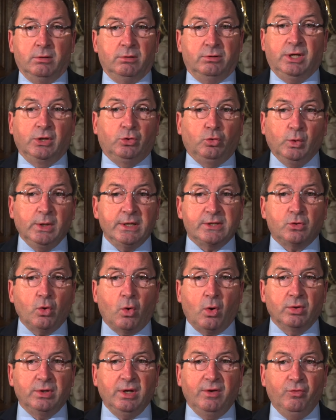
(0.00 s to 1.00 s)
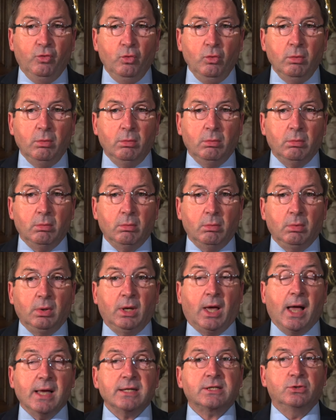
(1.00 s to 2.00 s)
Des touristes au rendez-vous
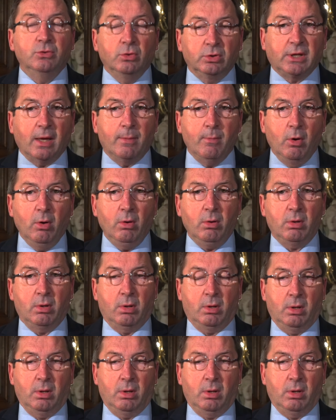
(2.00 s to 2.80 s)
grâce notamment,